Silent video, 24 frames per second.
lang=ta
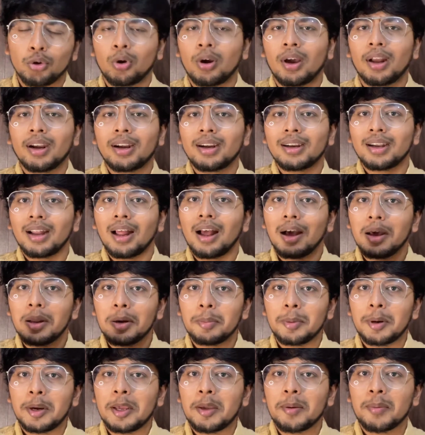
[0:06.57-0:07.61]
ஸோ கரெக்டாக
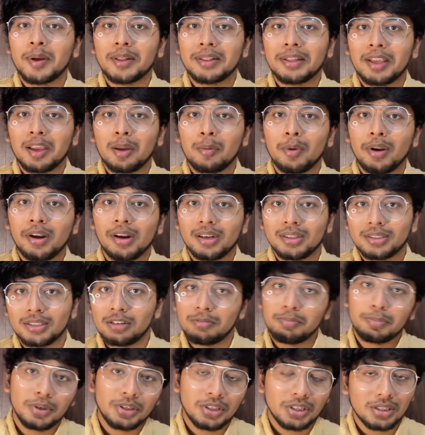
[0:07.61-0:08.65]
ஆறு மணிக்கு பார்த்தீங்க அப்படின்னா
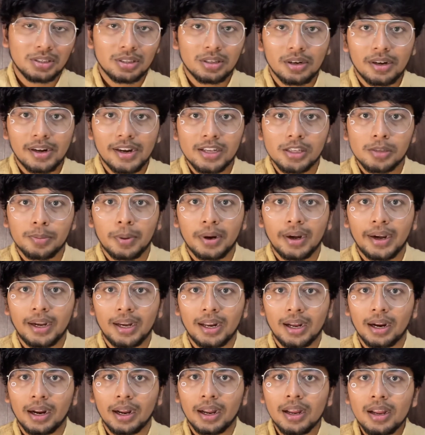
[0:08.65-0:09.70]
சன் பிக்சர்ஸ் ரிலீஸ்
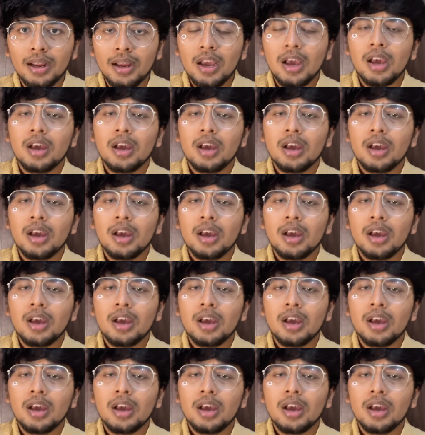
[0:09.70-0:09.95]
பண்ணிட்டாங்க